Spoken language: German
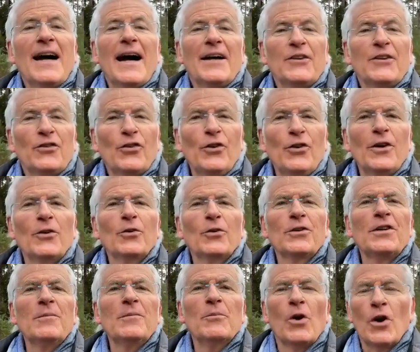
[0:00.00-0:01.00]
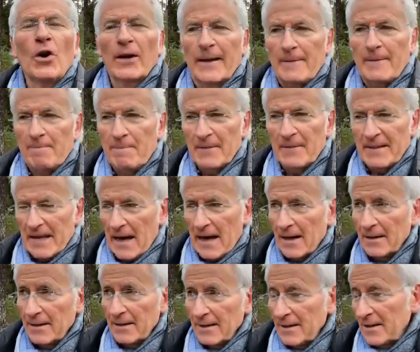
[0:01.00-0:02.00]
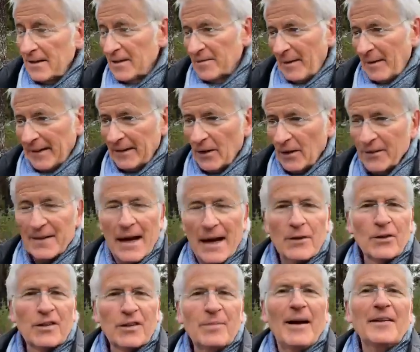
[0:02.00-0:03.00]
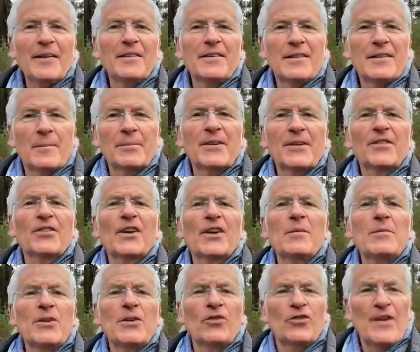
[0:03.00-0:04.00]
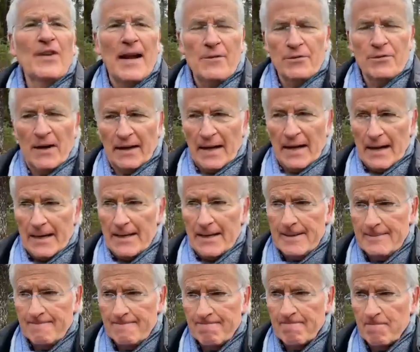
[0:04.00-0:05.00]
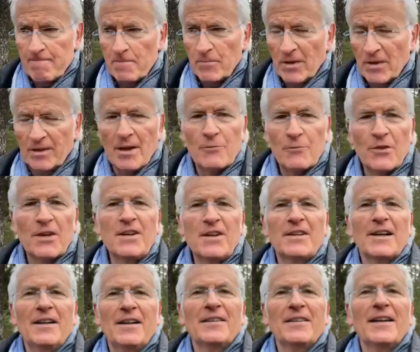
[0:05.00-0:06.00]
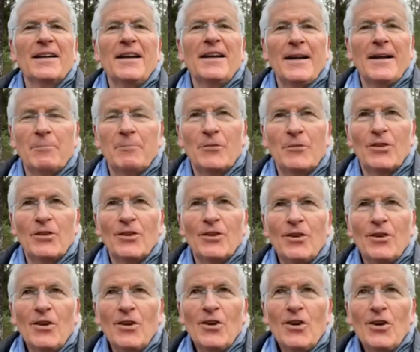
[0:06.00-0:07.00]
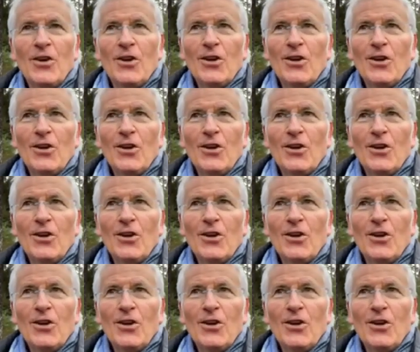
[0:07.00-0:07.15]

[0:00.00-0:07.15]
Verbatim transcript: Ja, einen schönen guten Morgen. Ja, 2021, ich habe es geschrieben, ist schnell vergangen. Was haben wir nicht alles erlebt?